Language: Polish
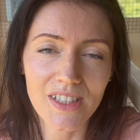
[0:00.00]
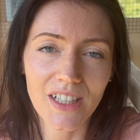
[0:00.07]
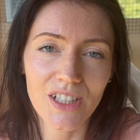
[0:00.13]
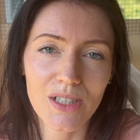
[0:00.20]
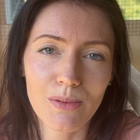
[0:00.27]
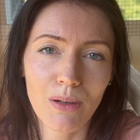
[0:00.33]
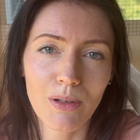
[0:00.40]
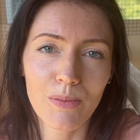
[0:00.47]

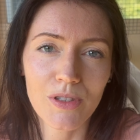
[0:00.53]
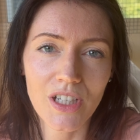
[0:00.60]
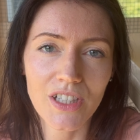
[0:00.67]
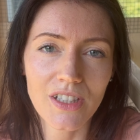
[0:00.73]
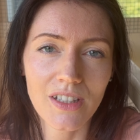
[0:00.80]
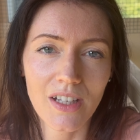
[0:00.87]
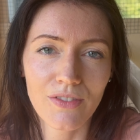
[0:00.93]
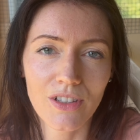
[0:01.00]
Także mamy
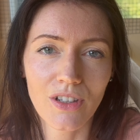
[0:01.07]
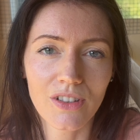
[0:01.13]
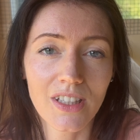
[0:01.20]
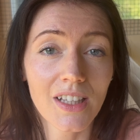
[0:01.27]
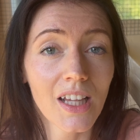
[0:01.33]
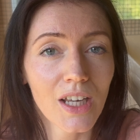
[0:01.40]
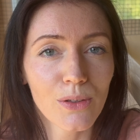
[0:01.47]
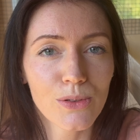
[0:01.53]
przejście na wylot
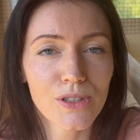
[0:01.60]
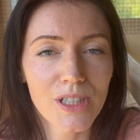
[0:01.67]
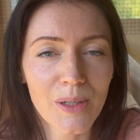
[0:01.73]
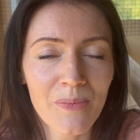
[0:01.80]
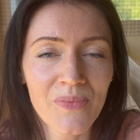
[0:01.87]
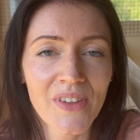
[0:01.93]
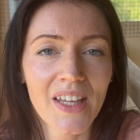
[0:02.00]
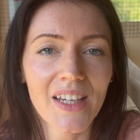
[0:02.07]
dla ludzi
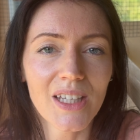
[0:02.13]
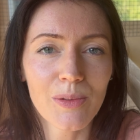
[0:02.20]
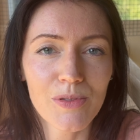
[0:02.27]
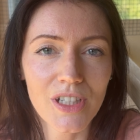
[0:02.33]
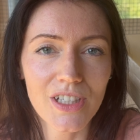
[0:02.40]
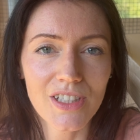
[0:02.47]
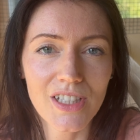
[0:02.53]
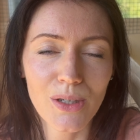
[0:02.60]
i
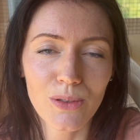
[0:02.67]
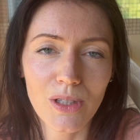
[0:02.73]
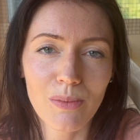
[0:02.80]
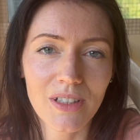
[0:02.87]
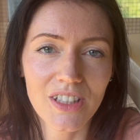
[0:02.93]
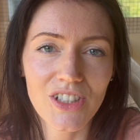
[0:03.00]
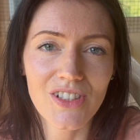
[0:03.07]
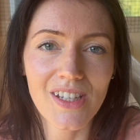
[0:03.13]
przejście
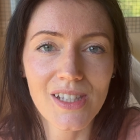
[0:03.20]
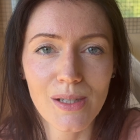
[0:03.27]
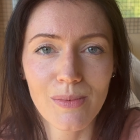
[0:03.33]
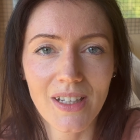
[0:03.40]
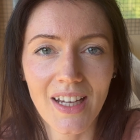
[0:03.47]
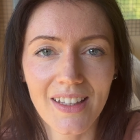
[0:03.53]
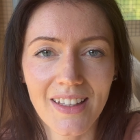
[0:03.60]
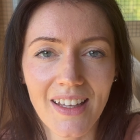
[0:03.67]
automatycznie
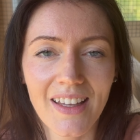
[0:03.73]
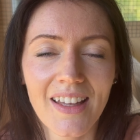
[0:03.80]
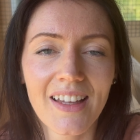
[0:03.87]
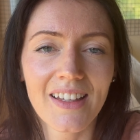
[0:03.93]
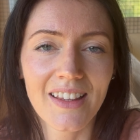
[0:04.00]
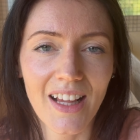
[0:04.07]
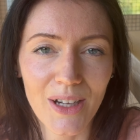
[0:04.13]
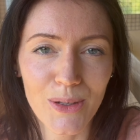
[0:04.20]
zamykane
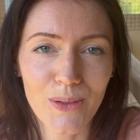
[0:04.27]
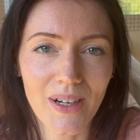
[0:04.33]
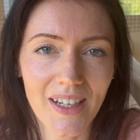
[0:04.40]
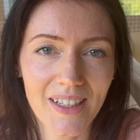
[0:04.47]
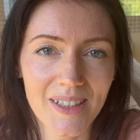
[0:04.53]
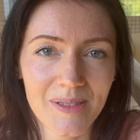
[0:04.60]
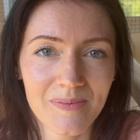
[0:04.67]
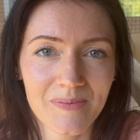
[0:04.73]
dla kurek